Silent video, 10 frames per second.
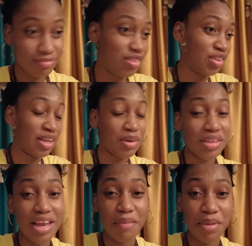no tengo
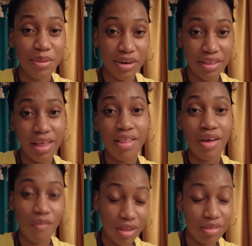ni la menor idea
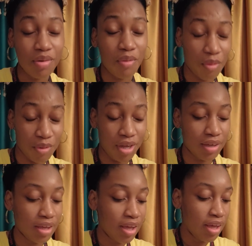de cuánto cobran.